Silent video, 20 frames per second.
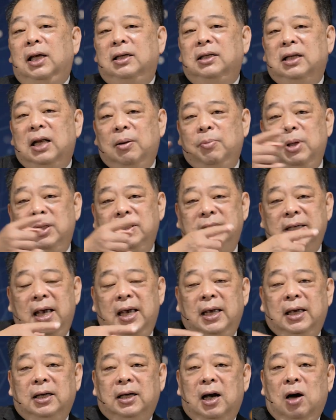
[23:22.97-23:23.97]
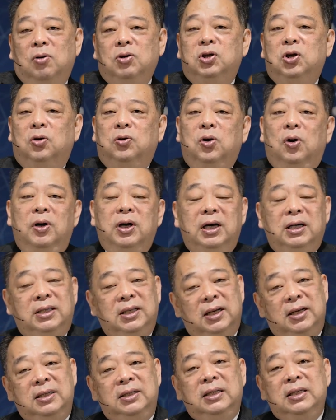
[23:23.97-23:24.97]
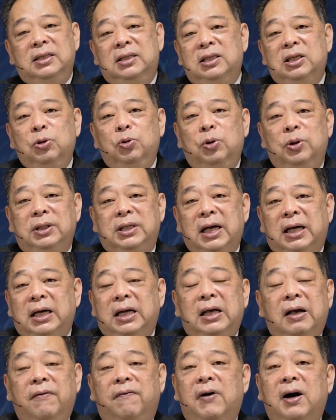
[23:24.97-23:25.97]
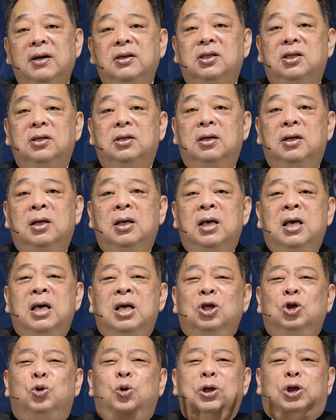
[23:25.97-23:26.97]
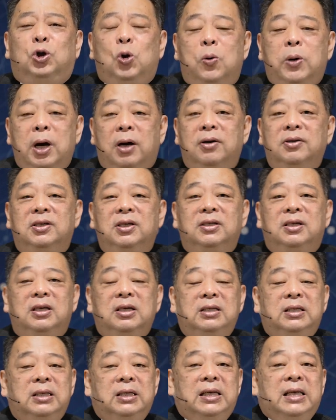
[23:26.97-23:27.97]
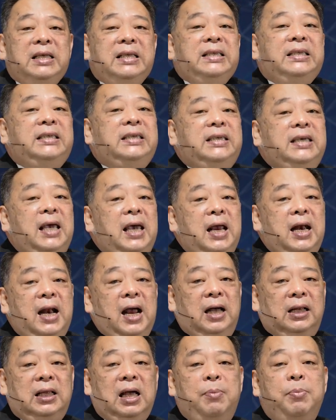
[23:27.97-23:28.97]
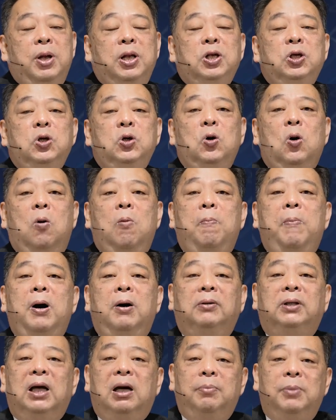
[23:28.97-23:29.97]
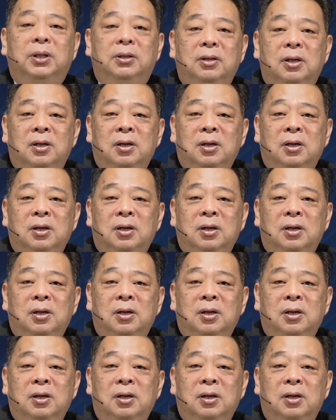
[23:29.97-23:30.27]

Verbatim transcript: 带着他们在高雄有一个城市之旅这样的一个方式。最重要的事情是接纳他们，拥抱他们。